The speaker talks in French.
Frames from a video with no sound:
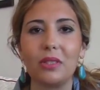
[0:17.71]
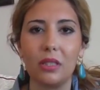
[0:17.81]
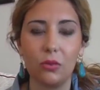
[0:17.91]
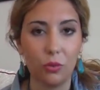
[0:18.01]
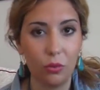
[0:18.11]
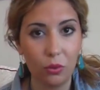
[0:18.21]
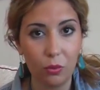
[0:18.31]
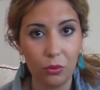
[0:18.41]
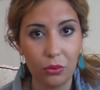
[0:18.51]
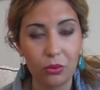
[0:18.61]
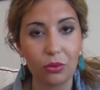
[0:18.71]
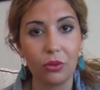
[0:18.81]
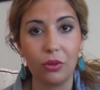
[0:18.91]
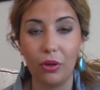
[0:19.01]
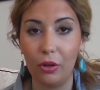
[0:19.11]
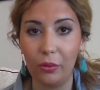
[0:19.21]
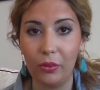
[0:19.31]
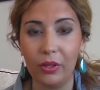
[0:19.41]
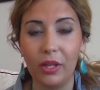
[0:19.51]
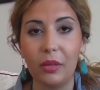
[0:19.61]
séduit beaucoup plus l'homme